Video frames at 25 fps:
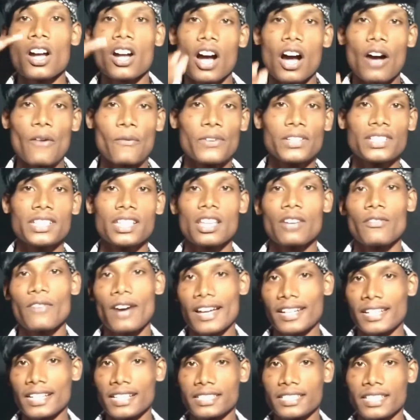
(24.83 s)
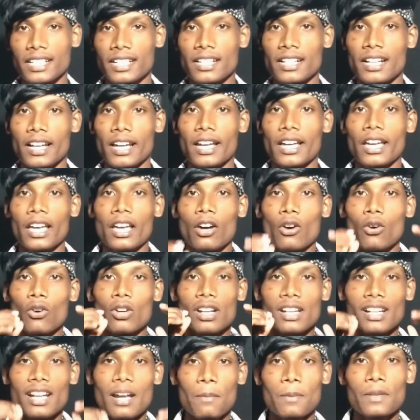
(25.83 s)
काफ़ी ज़्यादा वायरल चल रहा है
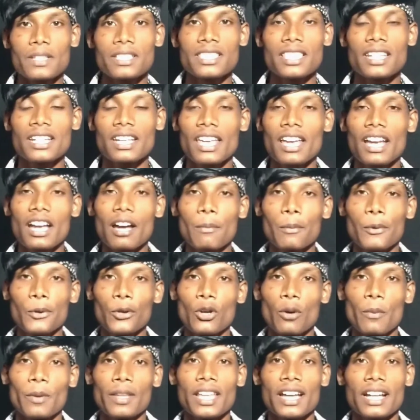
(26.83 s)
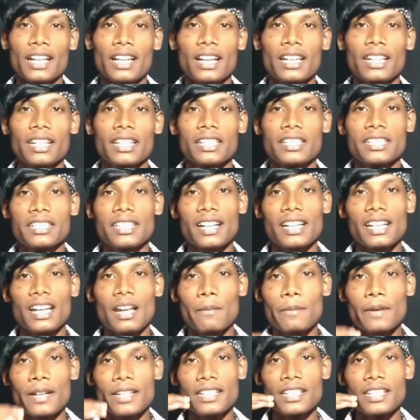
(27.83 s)
और अगर आप इस तरीके का वीडियो बना के अगर
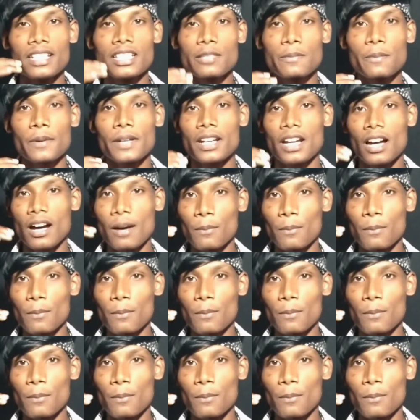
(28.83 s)
इंस्टाग्राम के रील्स पर